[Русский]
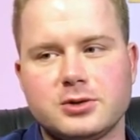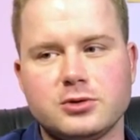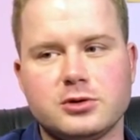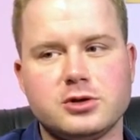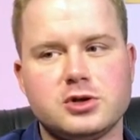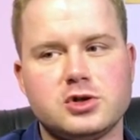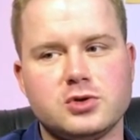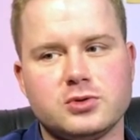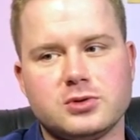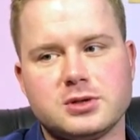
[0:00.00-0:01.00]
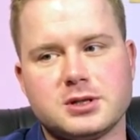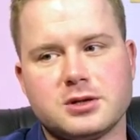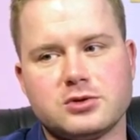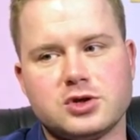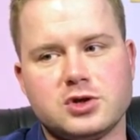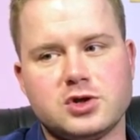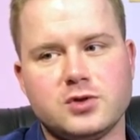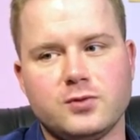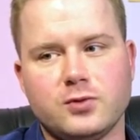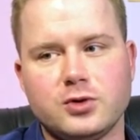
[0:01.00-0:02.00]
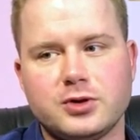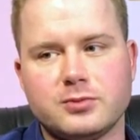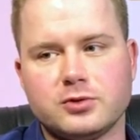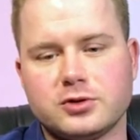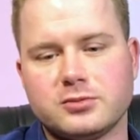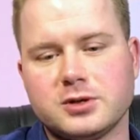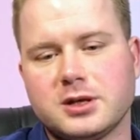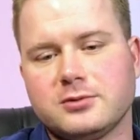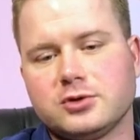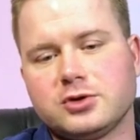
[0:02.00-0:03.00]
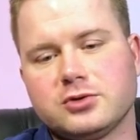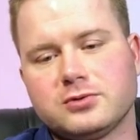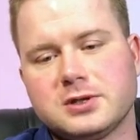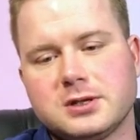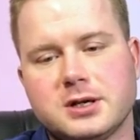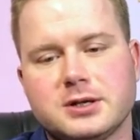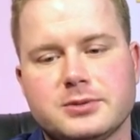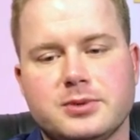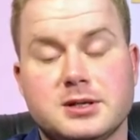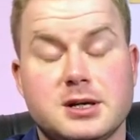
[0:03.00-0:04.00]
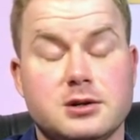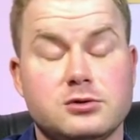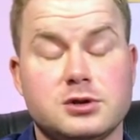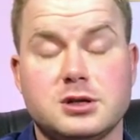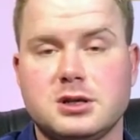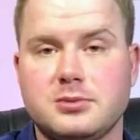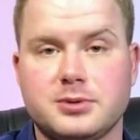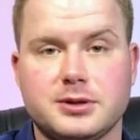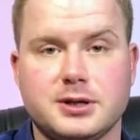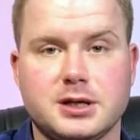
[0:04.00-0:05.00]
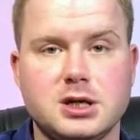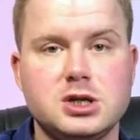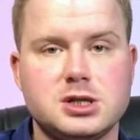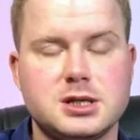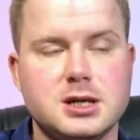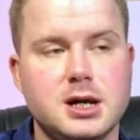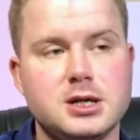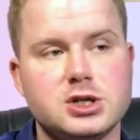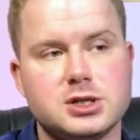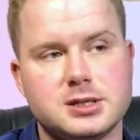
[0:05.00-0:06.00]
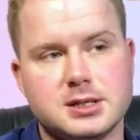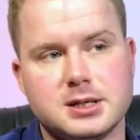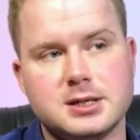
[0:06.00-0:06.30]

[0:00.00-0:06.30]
то ли еще, не знаю, чего-то, может быть, того, что всегда нас притягивают какие-то патологические личности,